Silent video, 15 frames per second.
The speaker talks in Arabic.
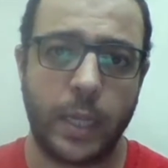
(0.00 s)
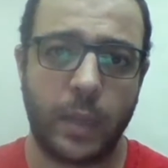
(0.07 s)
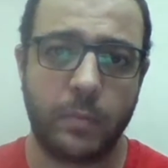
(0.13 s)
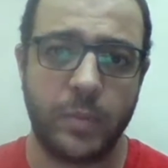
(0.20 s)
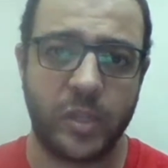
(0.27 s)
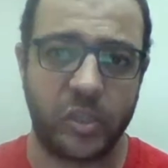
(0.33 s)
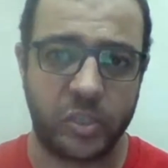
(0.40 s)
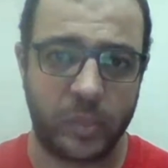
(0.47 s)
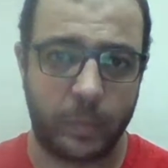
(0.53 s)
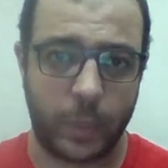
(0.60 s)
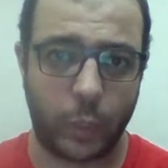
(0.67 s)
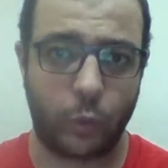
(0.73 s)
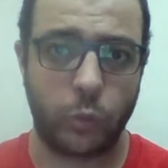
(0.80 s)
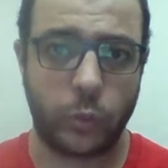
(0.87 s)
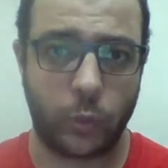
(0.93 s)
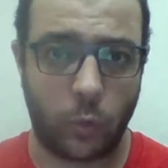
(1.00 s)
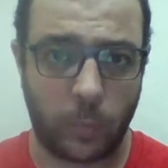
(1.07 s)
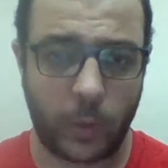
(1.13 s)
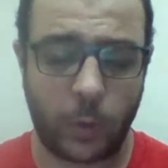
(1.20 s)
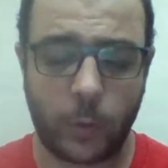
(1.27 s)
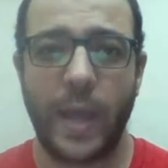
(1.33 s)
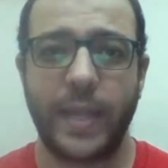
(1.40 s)
نجم الزمالك
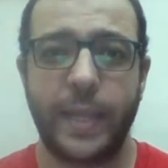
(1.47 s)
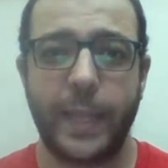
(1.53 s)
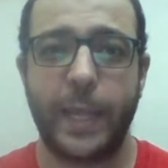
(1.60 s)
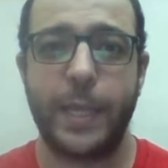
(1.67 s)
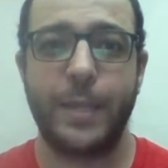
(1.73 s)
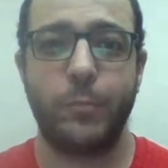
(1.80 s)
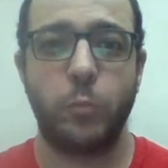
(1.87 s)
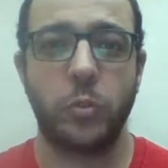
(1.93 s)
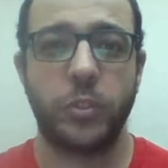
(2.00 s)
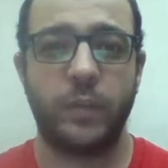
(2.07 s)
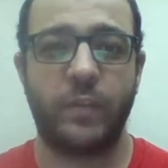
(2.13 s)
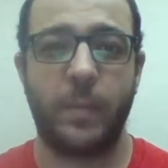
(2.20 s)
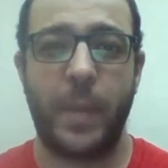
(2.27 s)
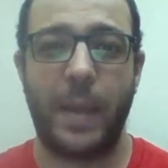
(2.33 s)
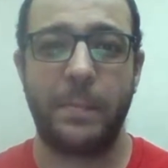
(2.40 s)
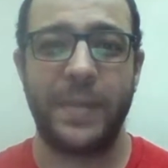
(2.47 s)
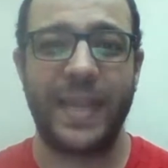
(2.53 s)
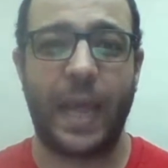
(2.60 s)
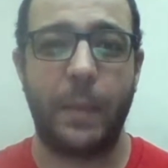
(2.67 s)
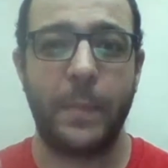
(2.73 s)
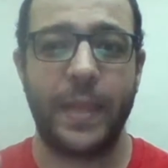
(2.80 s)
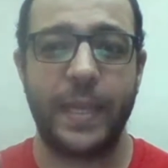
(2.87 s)
السابق وهنتكلم مصطفى
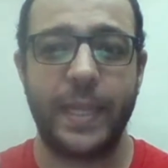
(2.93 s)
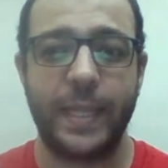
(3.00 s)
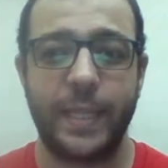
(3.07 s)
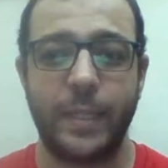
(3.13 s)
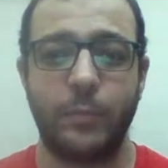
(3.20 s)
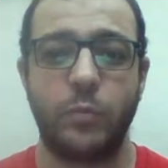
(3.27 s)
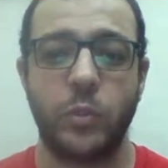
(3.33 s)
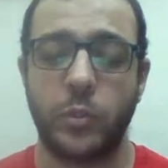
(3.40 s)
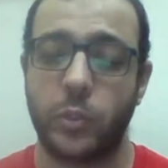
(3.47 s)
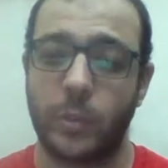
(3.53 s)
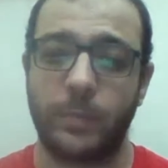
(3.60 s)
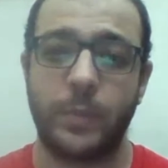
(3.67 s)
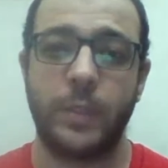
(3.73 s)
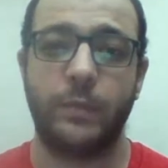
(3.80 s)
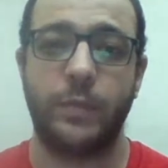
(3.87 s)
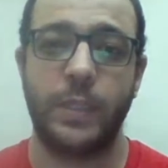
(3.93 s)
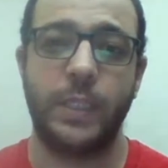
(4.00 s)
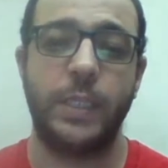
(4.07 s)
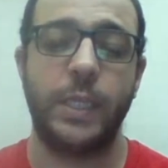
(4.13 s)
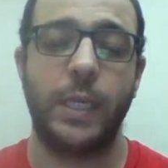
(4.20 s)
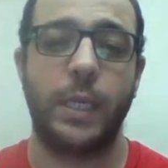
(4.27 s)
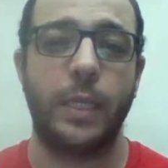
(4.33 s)
محمد عمل ايه بالظبط
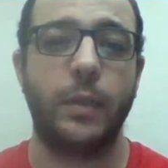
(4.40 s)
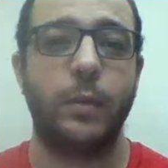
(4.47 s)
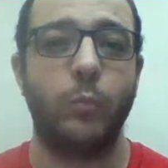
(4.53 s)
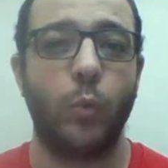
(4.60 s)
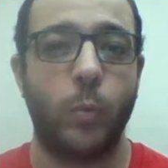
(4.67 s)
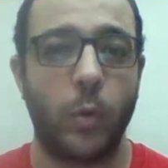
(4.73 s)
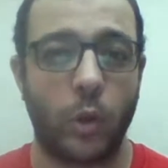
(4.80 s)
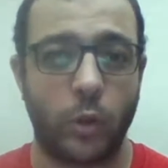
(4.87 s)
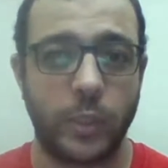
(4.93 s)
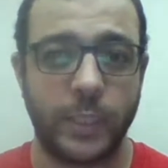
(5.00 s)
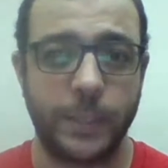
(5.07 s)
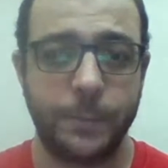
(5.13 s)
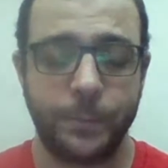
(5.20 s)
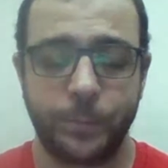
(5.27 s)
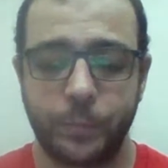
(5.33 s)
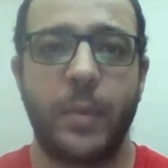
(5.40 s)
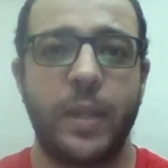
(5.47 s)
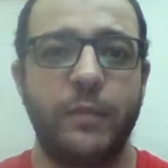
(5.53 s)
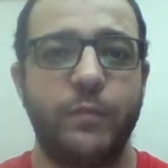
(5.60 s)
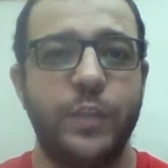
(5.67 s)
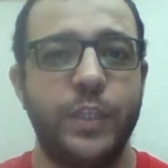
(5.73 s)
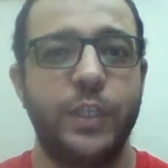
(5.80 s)
في المباراه دي
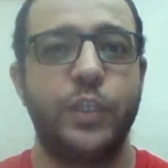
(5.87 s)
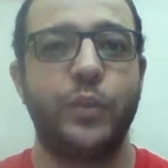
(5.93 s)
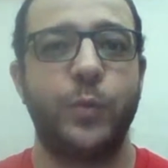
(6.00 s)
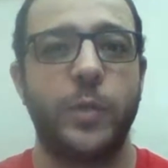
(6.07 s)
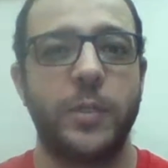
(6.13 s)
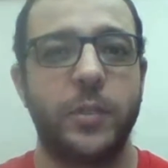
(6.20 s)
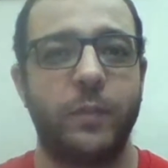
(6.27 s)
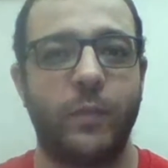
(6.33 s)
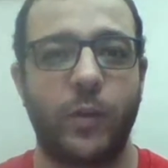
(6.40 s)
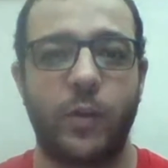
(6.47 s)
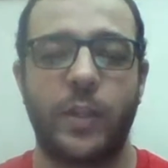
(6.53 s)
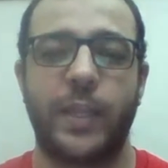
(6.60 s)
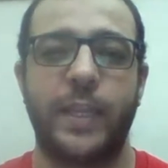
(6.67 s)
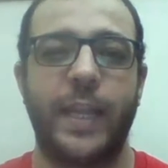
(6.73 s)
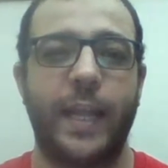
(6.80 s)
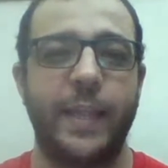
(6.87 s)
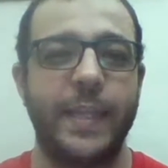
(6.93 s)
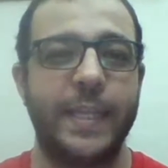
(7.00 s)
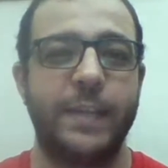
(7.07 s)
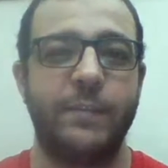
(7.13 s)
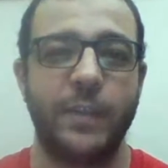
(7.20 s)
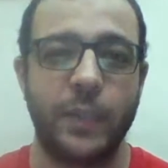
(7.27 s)
كمان في شويه صفقات كده
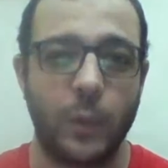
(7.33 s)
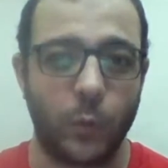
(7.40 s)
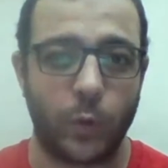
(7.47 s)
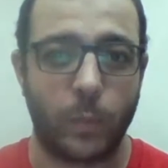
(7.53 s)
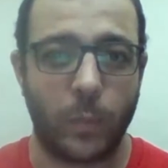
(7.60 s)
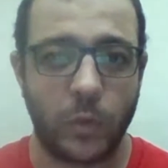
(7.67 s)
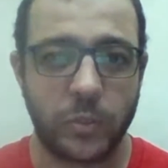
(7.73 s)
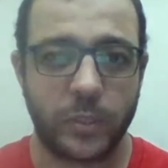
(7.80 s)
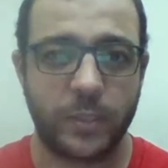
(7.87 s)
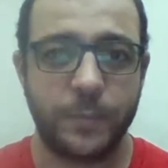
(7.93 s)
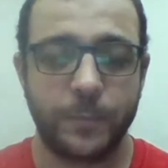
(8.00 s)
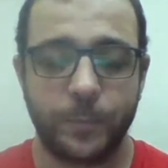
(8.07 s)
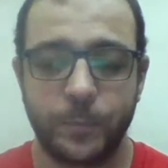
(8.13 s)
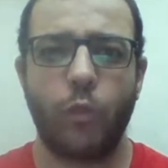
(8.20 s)
عندنا في الدوري المصري